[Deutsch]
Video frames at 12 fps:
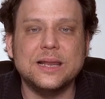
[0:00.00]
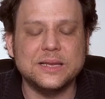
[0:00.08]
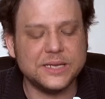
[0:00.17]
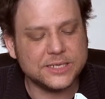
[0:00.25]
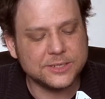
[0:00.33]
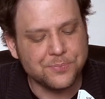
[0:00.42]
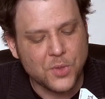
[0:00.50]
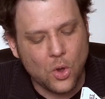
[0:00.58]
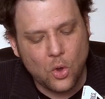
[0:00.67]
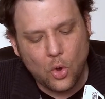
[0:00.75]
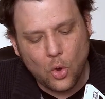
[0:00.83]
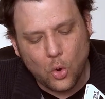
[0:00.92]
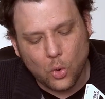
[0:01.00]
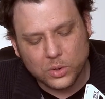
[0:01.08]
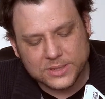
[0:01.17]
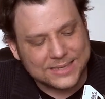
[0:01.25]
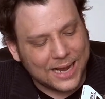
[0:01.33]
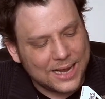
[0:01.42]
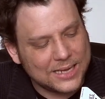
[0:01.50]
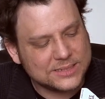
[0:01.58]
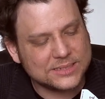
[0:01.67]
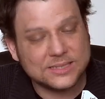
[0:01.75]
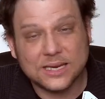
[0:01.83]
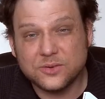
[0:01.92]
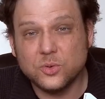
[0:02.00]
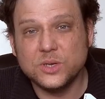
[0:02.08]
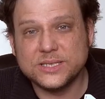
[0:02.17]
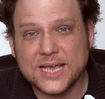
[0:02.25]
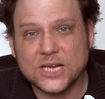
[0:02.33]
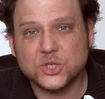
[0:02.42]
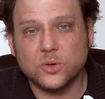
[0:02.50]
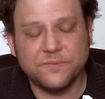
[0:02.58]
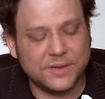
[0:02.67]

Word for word: LEDs. Und da ist es natürlich sehr schön,